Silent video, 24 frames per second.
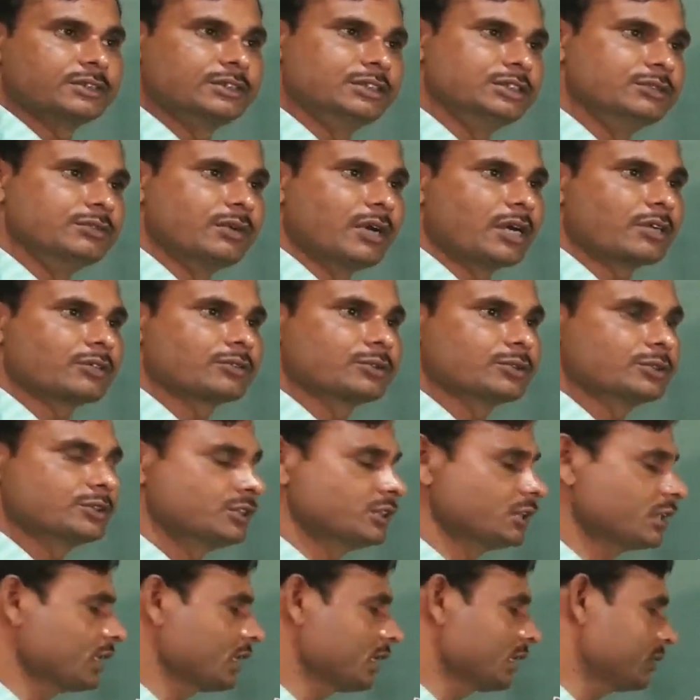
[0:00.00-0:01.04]
जीवाणु
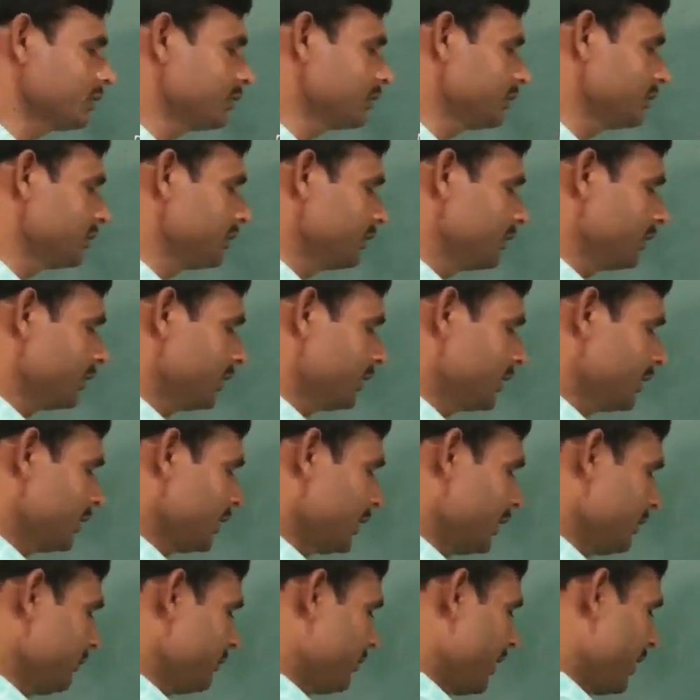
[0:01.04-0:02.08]
कोशिका
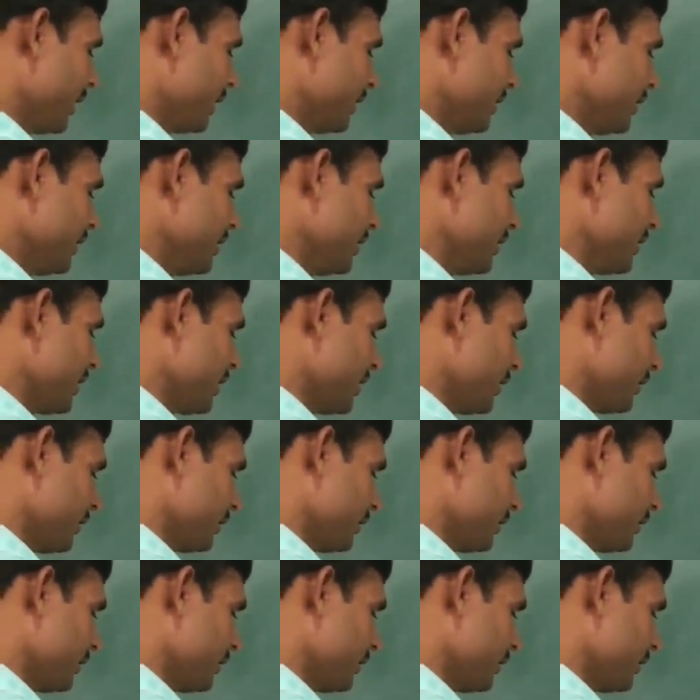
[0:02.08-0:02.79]
यानी बैक्टीरिया